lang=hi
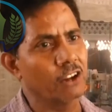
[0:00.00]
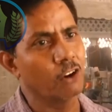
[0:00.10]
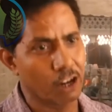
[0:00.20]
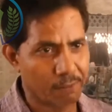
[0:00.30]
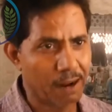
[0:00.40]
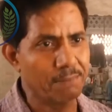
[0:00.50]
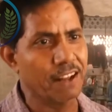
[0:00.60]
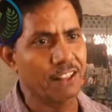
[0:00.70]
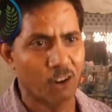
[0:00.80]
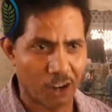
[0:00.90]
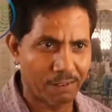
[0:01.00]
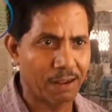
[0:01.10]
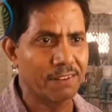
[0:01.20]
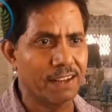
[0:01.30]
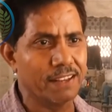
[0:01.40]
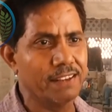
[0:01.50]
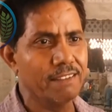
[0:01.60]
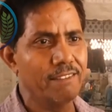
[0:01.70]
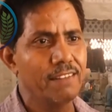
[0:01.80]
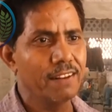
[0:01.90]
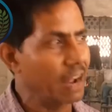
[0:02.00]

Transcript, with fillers: हो रखा है मेरी नज़र सबसे